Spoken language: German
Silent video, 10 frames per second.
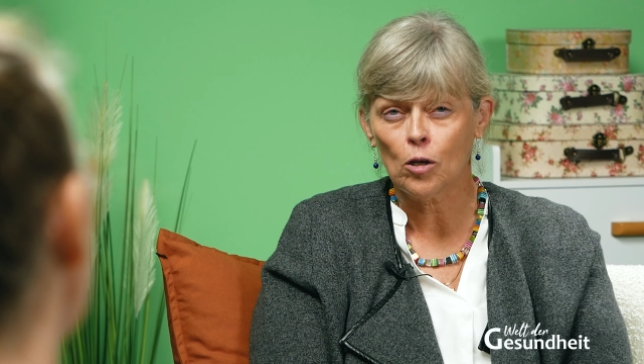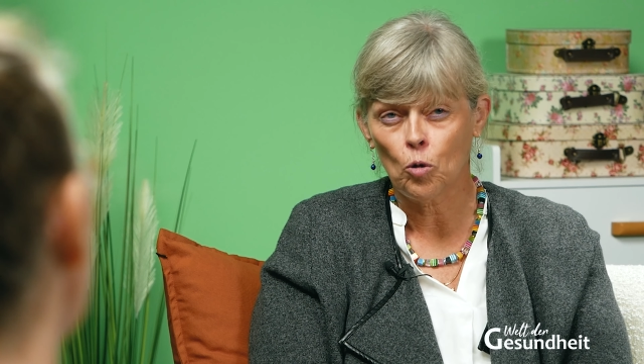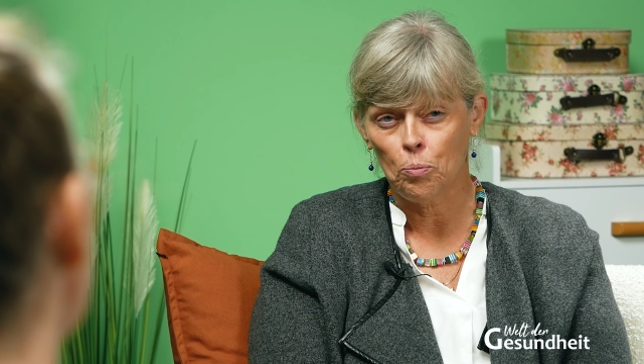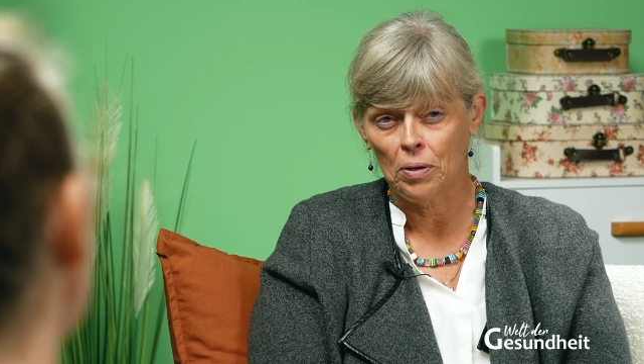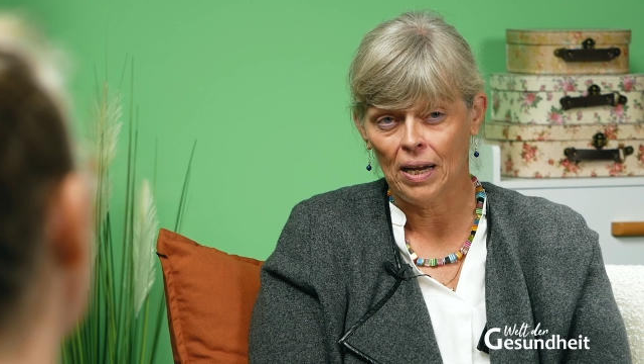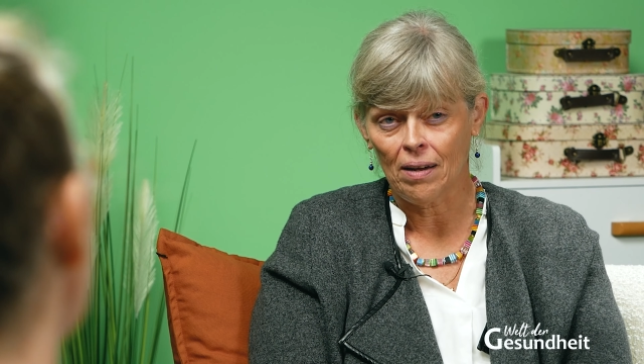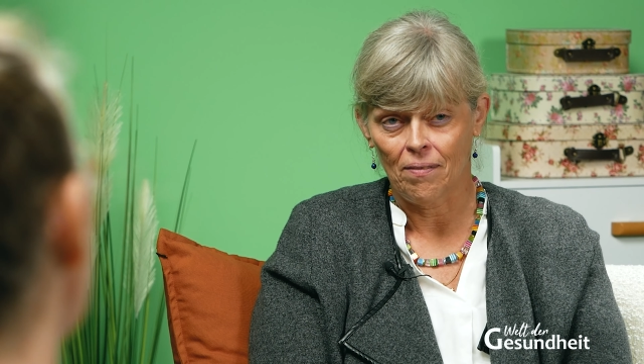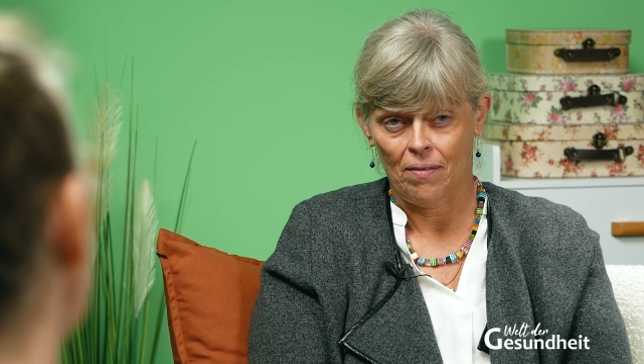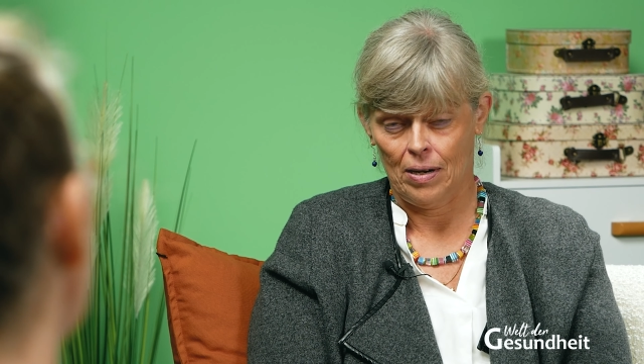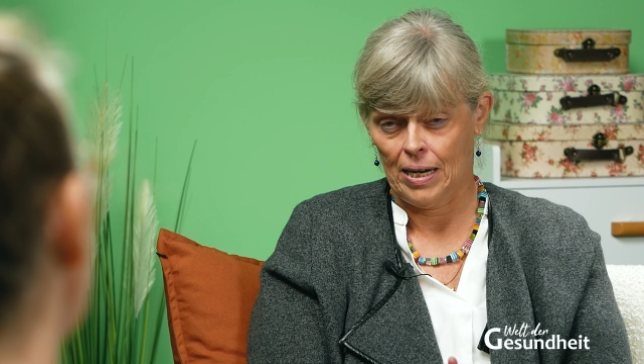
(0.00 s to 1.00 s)
der OP,
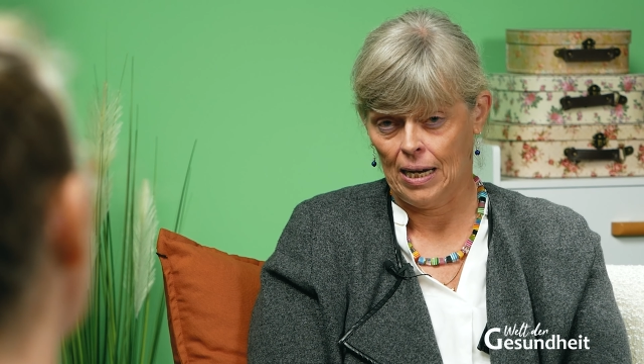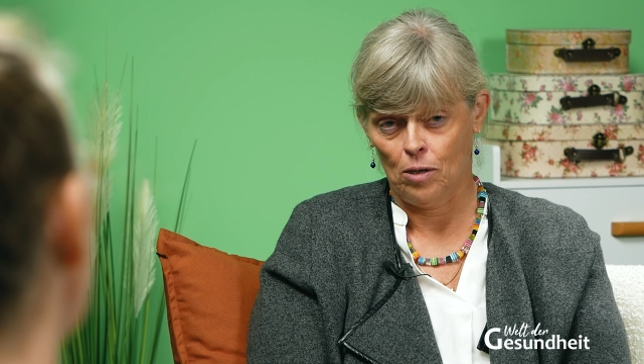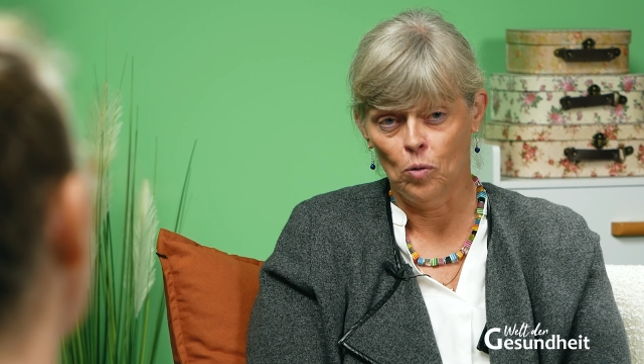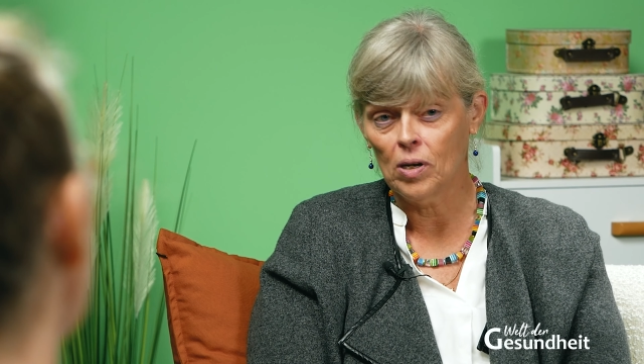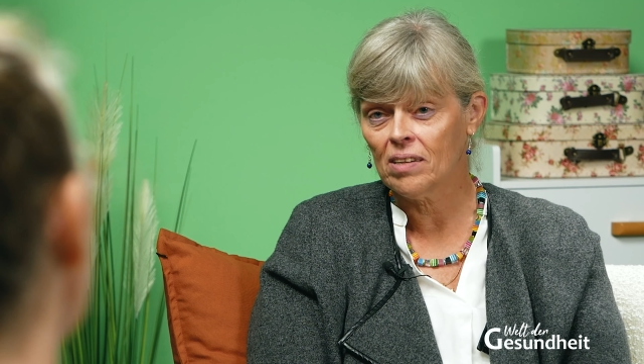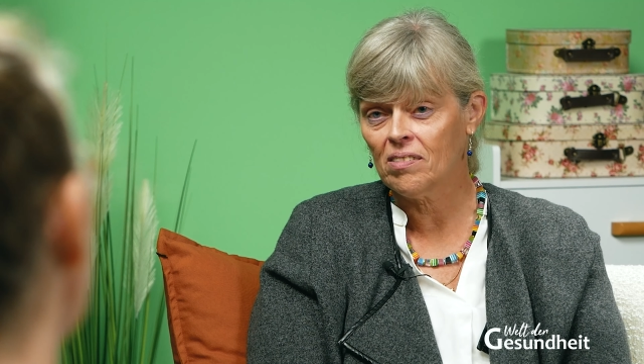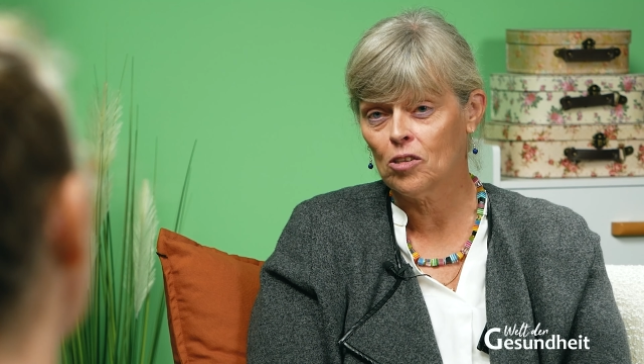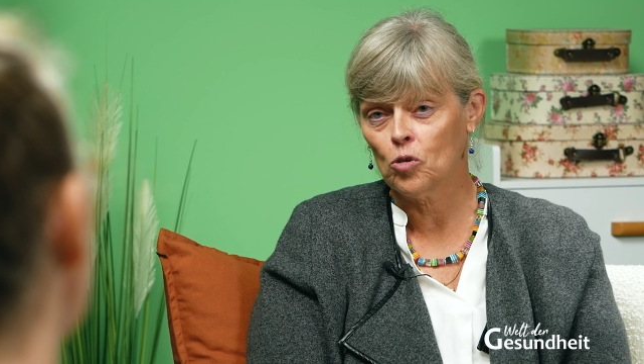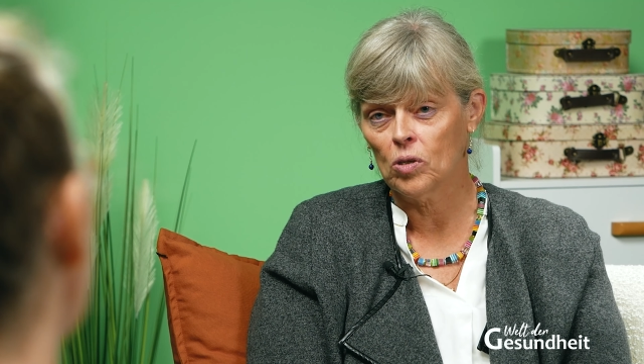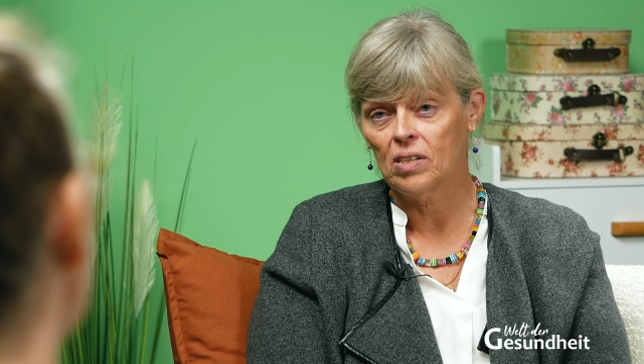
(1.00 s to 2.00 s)
ja,
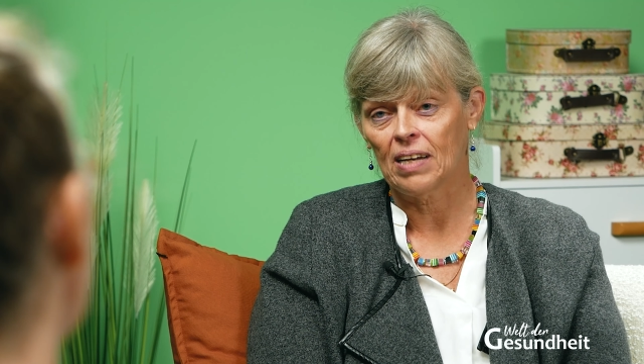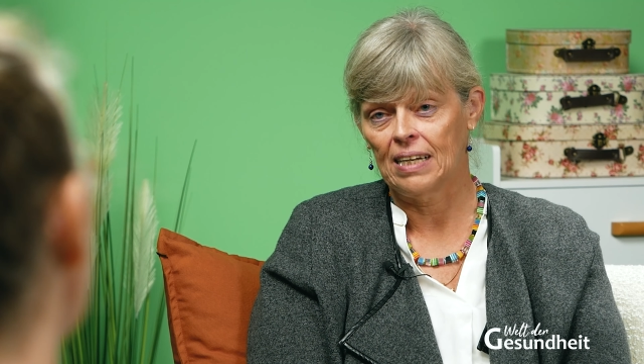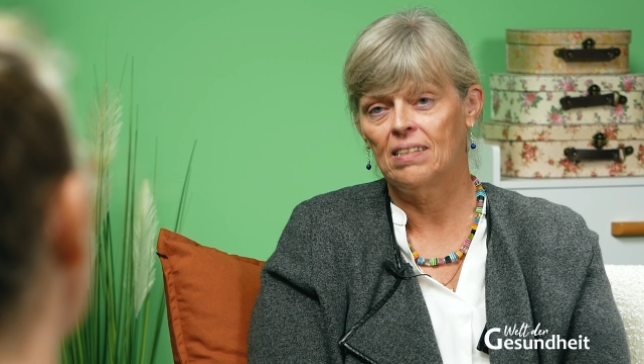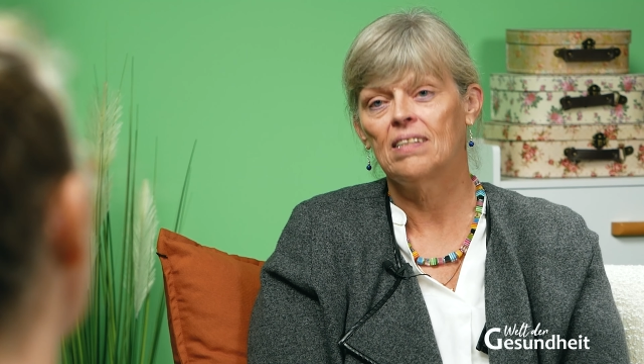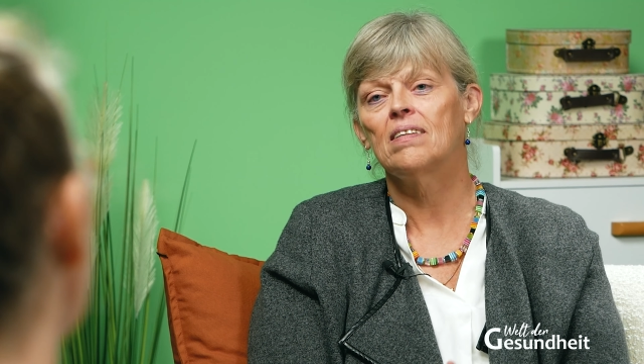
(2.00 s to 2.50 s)
Nullresektion, das heißt,